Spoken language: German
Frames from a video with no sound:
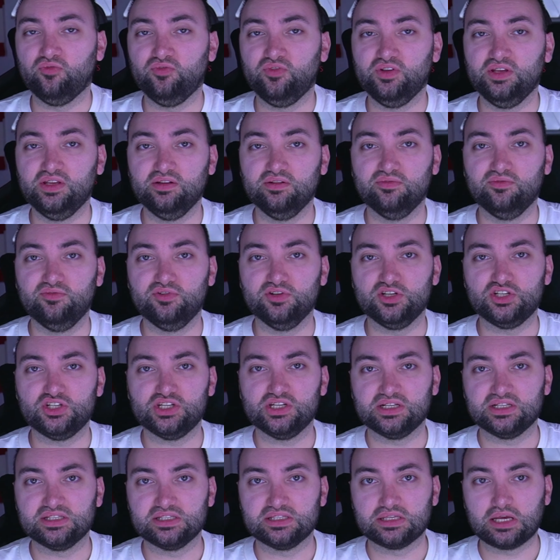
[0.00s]
wie
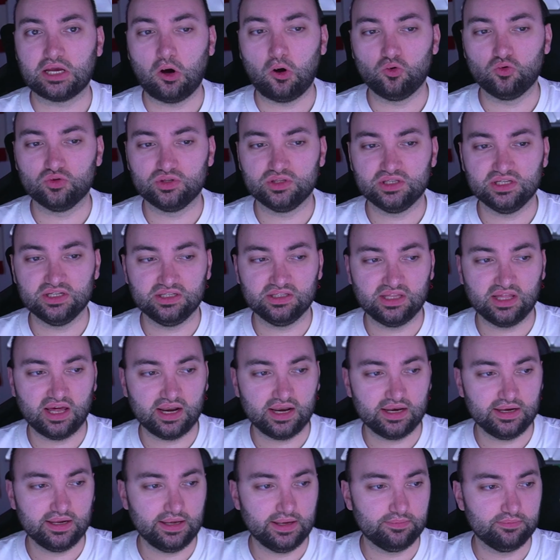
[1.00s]
wichtig Scouting
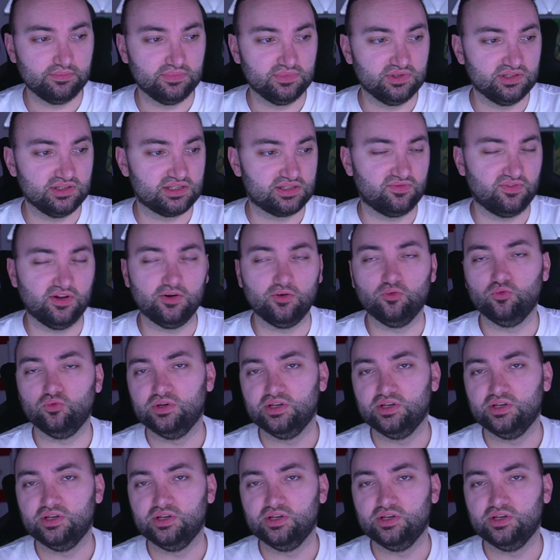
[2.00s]
dann eben ist, wenn du